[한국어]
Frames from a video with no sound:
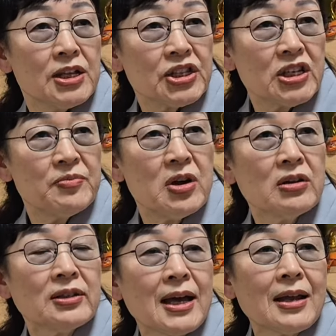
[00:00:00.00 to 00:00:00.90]

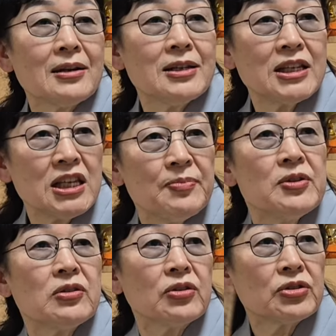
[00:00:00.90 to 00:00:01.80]
치명타를
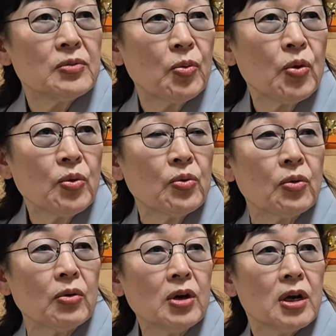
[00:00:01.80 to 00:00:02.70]
입을 것을
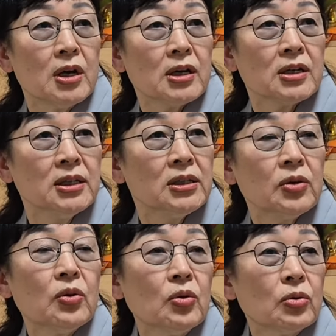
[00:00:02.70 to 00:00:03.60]
모르고
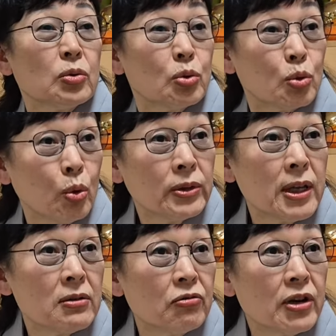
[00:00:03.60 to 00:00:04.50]
그토록
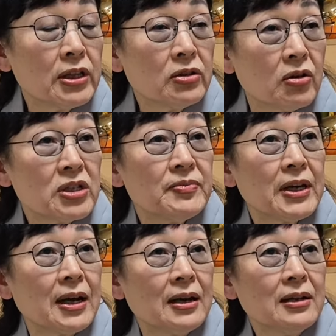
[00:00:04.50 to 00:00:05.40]
독대를 원했던
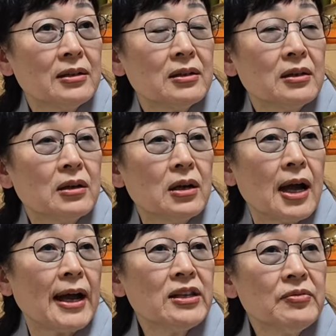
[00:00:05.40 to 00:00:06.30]
것입니까?
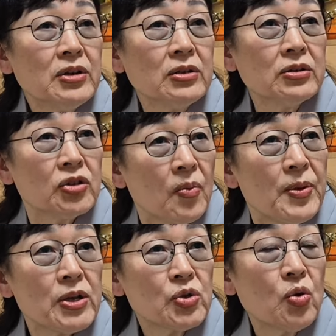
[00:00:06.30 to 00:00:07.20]
아니면은
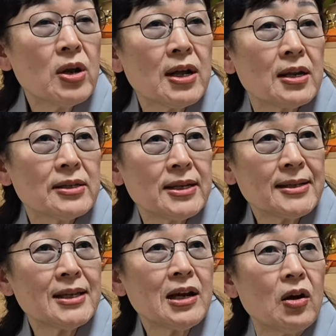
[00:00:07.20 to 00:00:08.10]
옆에 조언하는
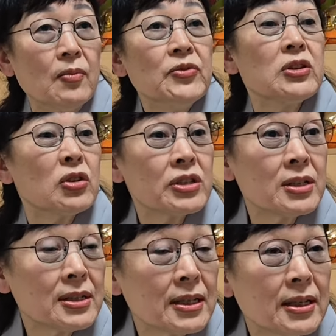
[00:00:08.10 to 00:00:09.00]
책사가 없는
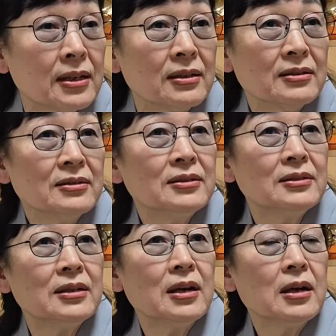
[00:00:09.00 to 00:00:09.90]
것인지, 응?